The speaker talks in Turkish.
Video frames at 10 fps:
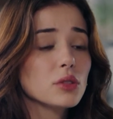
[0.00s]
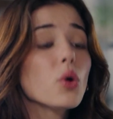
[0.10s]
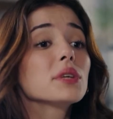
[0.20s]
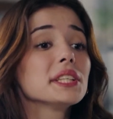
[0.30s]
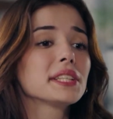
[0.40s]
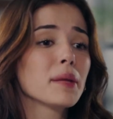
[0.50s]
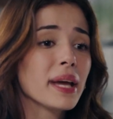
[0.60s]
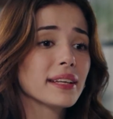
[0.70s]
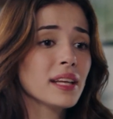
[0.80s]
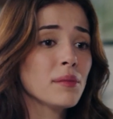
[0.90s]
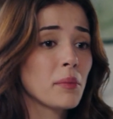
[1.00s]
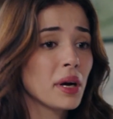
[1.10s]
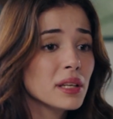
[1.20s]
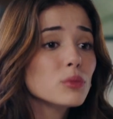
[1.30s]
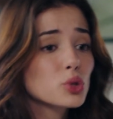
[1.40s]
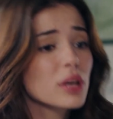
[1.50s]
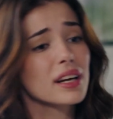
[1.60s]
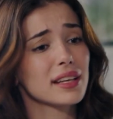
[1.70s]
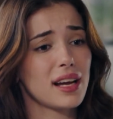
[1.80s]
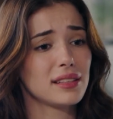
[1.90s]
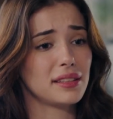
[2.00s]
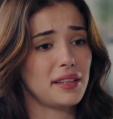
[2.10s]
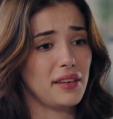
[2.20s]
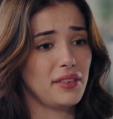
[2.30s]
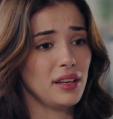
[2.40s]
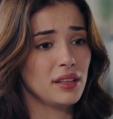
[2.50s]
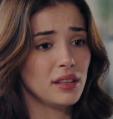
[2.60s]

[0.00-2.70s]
Yok işte bekleyemem. Annem uçarak geldi de eve.